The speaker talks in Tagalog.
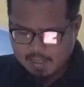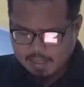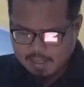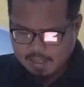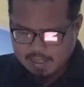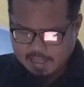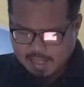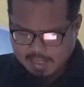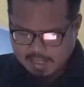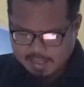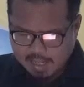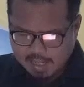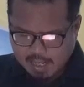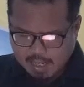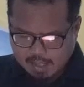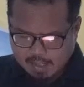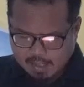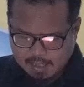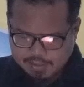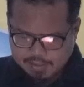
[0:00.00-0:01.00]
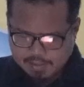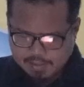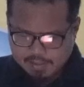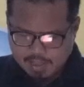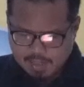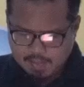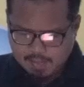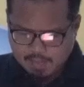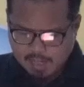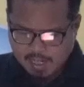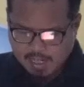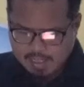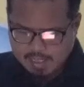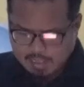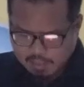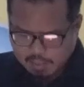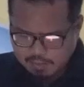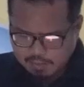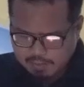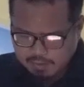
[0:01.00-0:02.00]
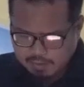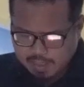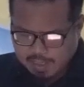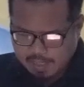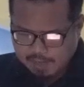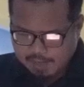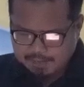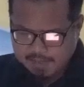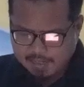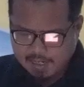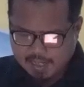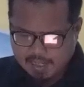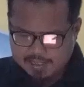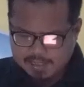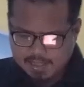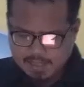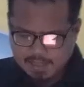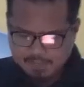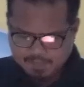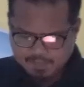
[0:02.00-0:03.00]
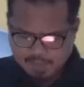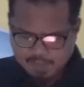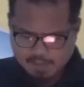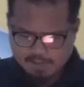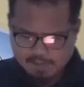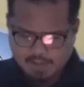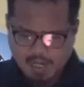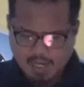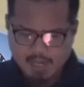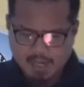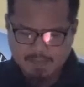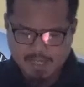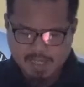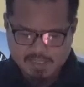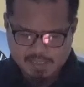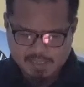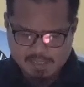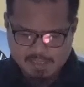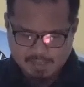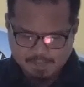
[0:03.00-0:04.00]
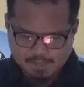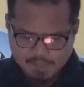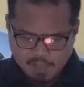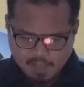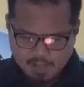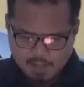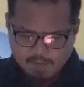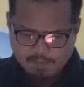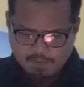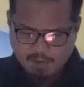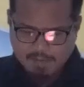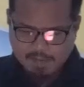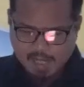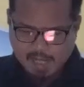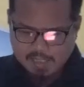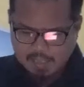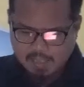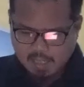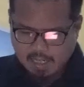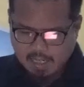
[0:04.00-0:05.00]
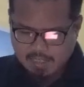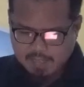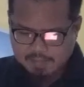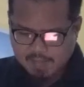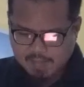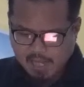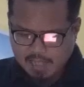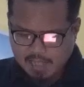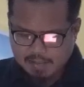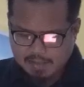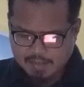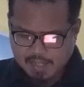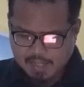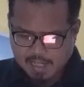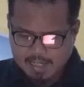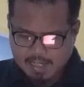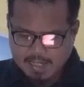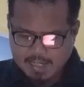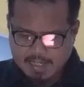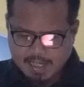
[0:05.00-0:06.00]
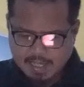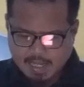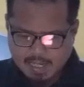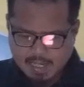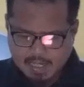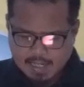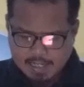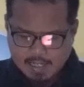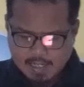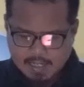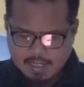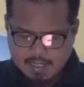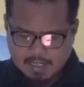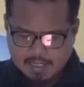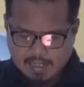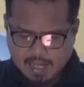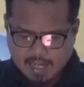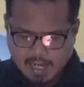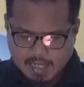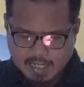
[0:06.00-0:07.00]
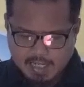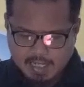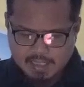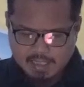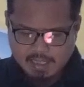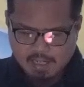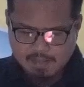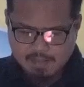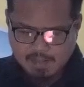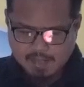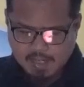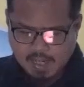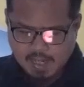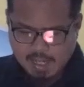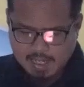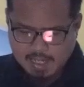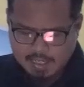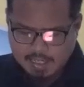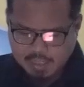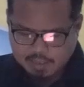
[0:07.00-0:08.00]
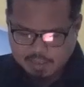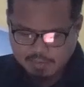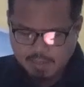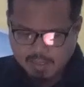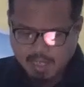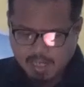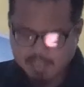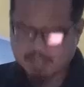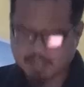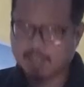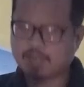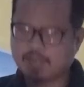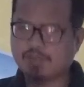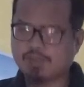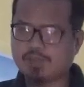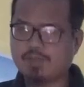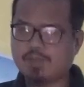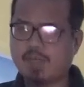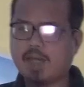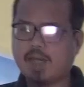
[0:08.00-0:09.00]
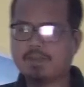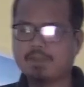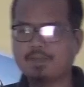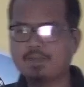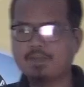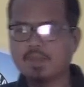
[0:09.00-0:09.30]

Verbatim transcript: "Idza da'a ar-rajulu imra'atahu ila firashih fa'abat Fabata gadbanun alaiha la'anat hal malaikatu hatta tusbih.